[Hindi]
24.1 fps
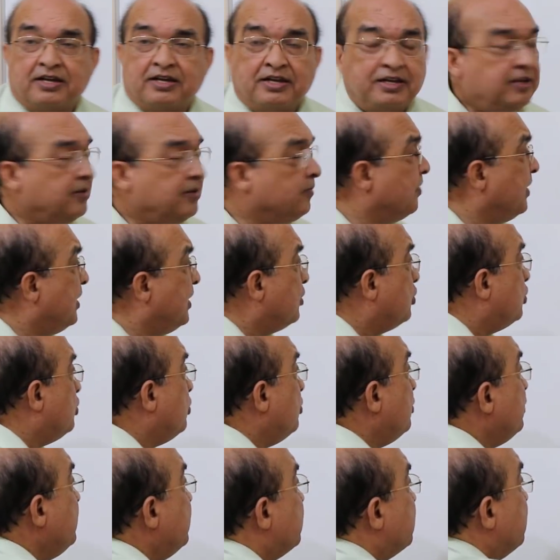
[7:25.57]
हैं
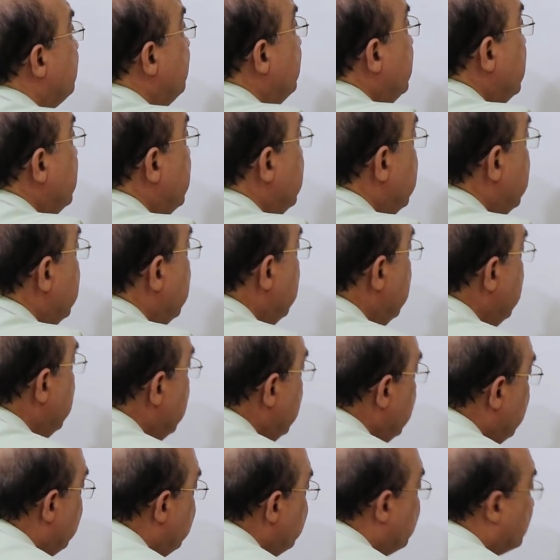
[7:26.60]
तो इसमें
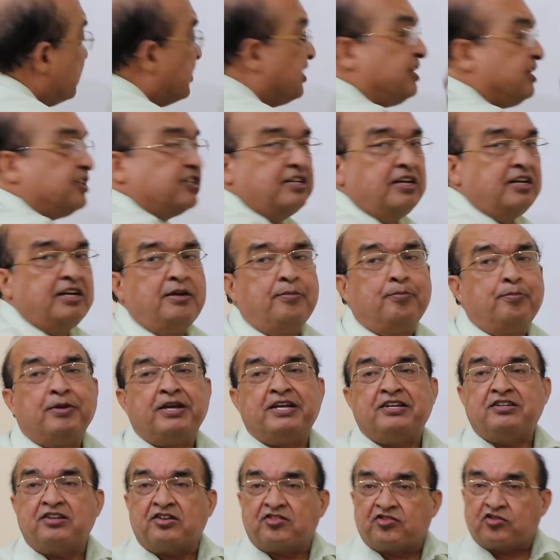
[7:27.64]
इन डिस्क्रिशनरी
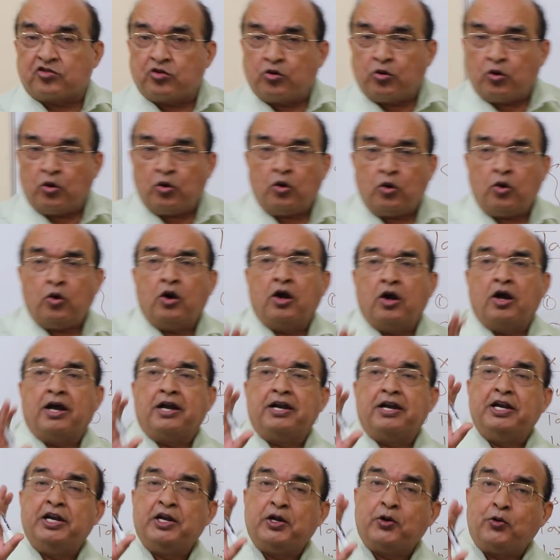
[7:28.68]
मेजर्स को
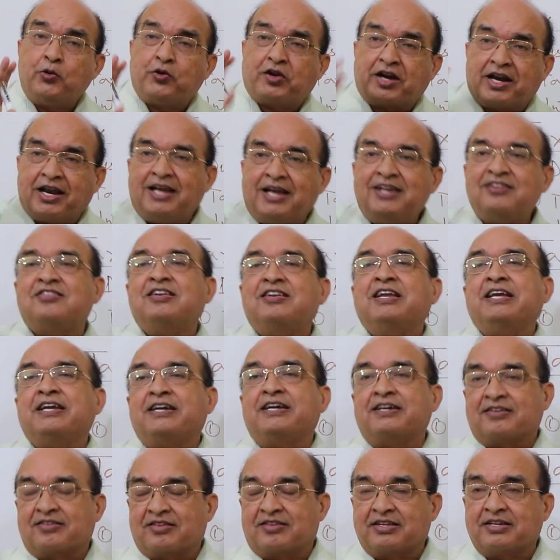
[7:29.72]
न्यूट्रलाइज नहीं
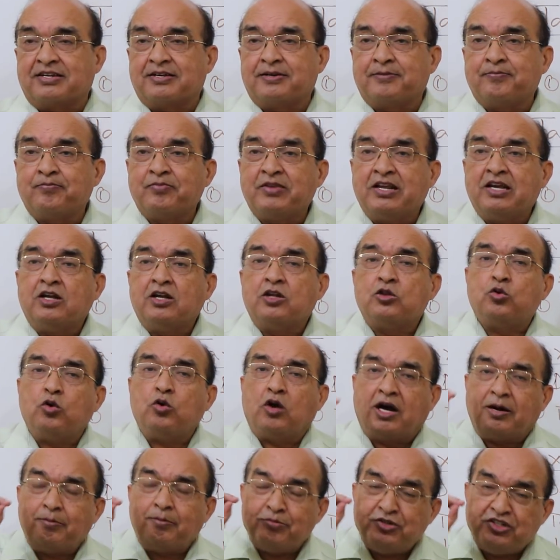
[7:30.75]
करते हैं तो
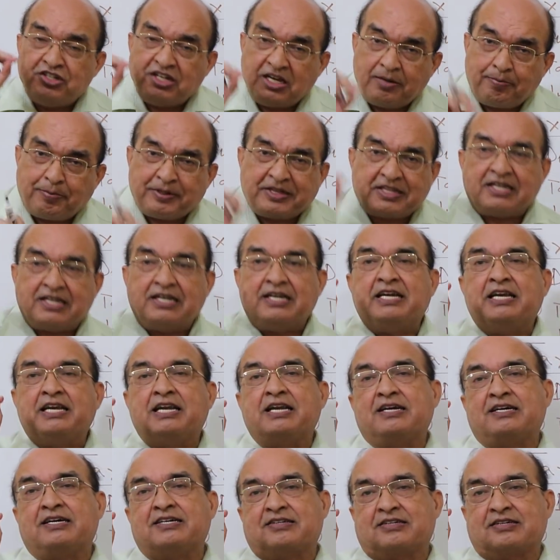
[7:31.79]
हम ये पता नहीं
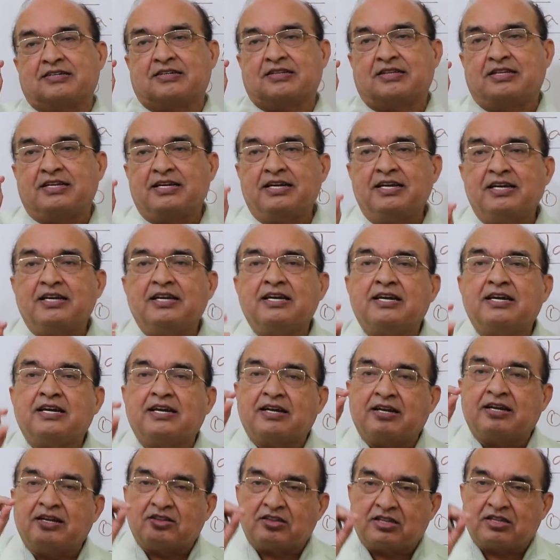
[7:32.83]
लगा सकते कि
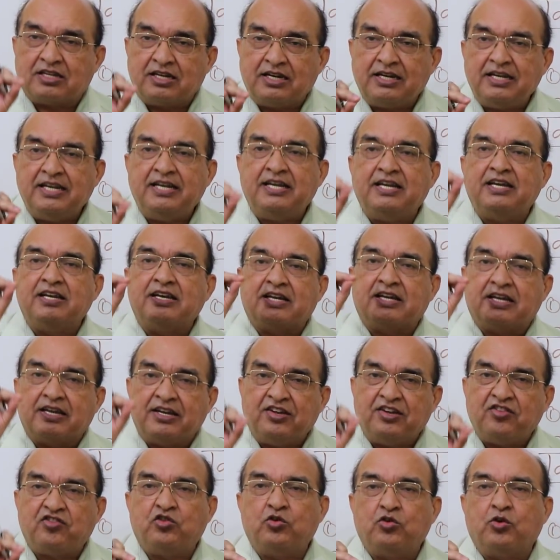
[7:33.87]
कितनी
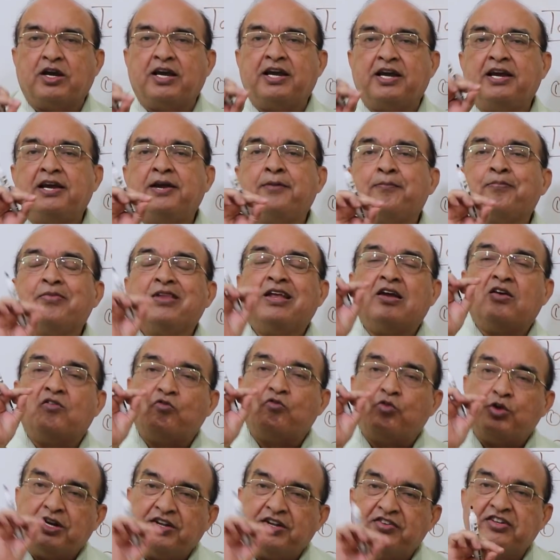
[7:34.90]
इंक्रीज जो है
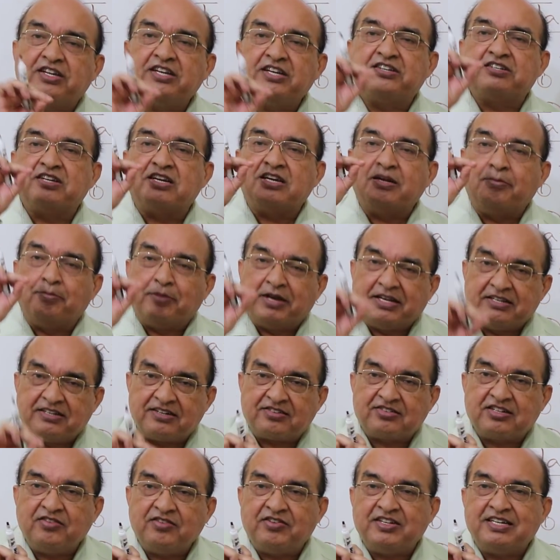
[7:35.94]
वो डिस्क्रिशनरी
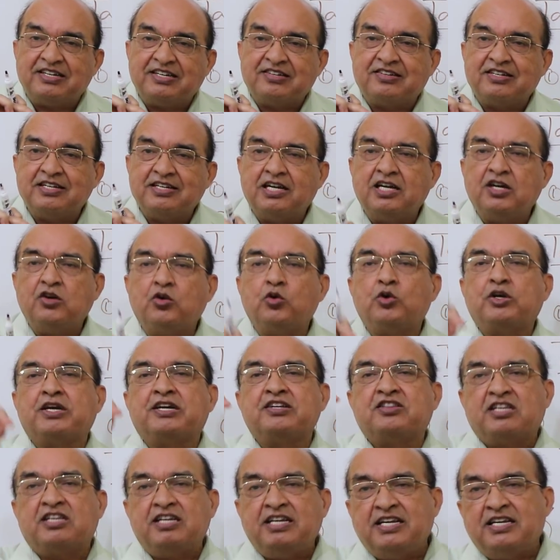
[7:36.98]
मेजर्स की वजह से है और
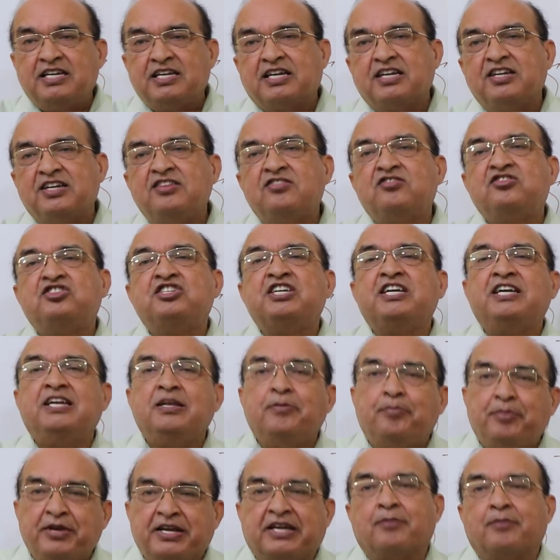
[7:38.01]
कितनी इंक्रीज
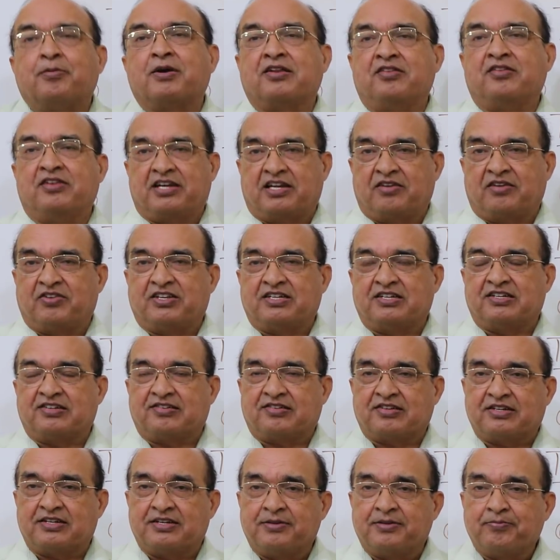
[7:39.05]
जीडीपी के बढ़ने की वजह
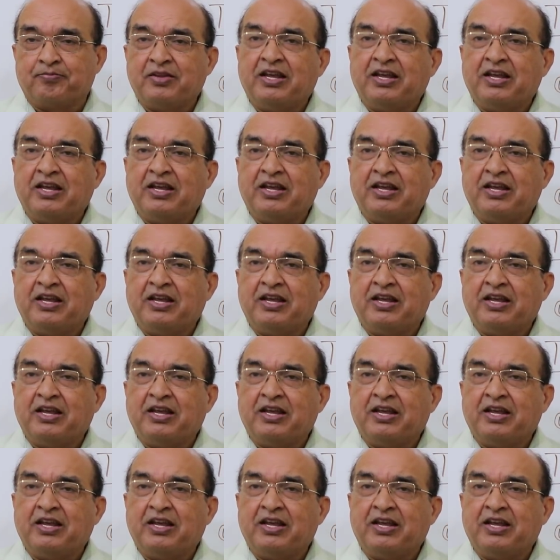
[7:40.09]
से है